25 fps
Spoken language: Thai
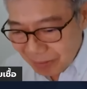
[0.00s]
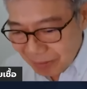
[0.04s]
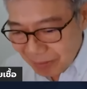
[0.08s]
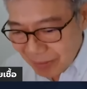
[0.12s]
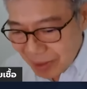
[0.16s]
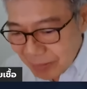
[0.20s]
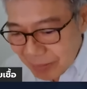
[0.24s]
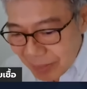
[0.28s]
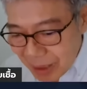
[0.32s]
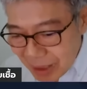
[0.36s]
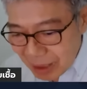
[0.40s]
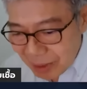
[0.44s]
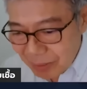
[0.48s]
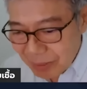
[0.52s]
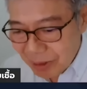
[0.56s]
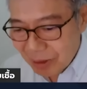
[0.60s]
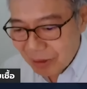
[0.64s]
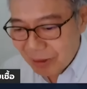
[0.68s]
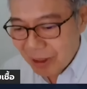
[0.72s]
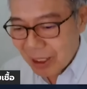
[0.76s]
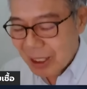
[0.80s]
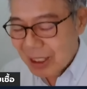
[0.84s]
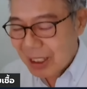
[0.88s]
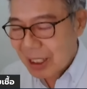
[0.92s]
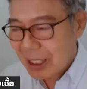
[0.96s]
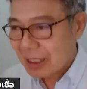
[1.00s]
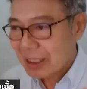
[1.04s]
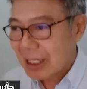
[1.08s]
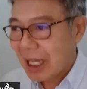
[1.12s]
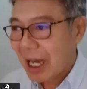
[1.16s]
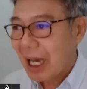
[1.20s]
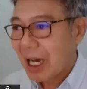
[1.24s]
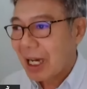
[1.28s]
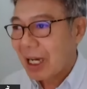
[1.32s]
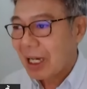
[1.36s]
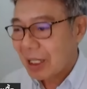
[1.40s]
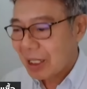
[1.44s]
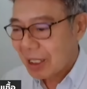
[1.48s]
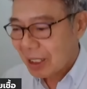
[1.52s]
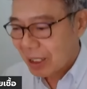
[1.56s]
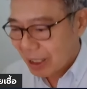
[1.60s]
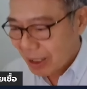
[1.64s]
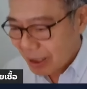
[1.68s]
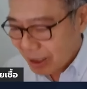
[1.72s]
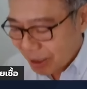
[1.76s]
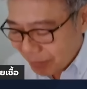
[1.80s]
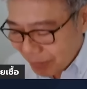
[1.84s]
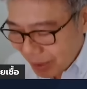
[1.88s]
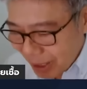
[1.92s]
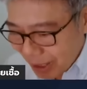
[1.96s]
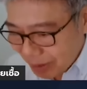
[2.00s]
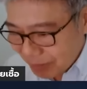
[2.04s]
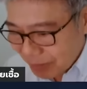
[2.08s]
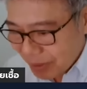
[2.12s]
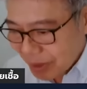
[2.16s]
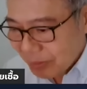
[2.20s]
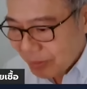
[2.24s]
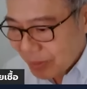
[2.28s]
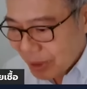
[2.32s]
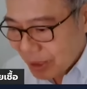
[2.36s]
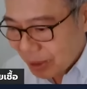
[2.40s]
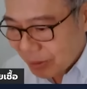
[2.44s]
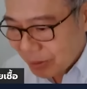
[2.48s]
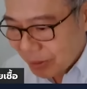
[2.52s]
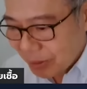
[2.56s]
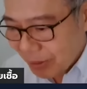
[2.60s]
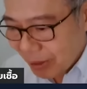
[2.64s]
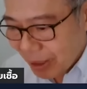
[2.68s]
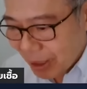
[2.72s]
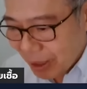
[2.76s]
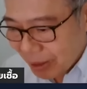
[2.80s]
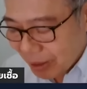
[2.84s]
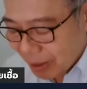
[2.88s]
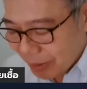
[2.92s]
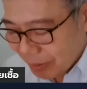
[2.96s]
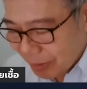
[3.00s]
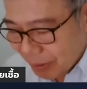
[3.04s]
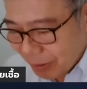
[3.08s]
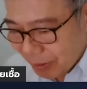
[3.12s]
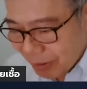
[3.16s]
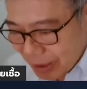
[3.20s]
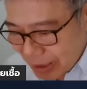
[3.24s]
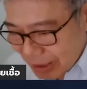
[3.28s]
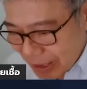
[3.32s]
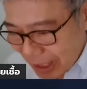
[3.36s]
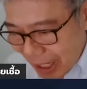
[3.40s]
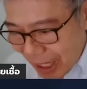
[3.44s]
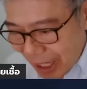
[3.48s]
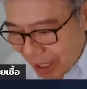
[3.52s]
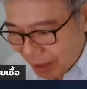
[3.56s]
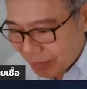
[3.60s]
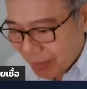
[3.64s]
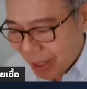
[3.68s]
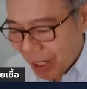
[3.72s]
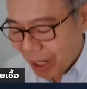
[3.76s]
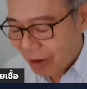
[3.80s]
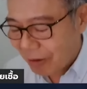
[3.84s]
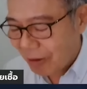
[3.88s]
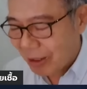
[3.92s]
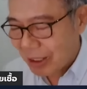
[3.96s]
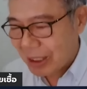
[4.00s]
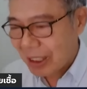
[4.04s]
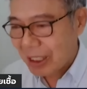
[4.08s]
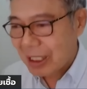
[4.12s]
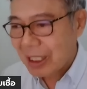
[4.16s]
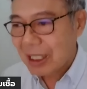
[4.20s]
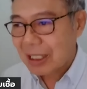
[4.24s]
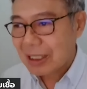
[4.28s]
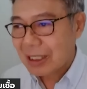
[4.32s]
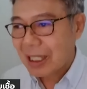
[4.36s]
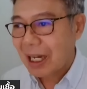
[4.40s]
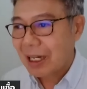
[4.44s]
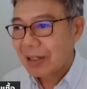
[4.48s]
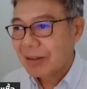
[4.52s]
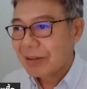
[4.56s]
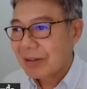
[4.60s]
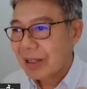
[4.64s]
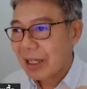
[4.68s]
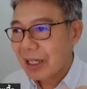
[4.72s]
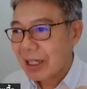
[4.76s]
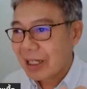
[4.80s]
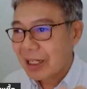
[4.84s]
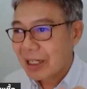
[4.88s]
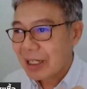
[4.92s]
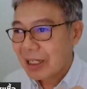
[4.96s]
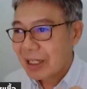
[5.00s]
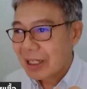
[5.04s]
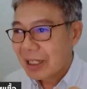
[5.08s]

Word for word: ไม่มีเพราะว่าเลือกตั้งรัฐบาลไม่มีเพราะว่าเพราะว่าช้ามากกว่าจะเลือกตั้งเสร็จ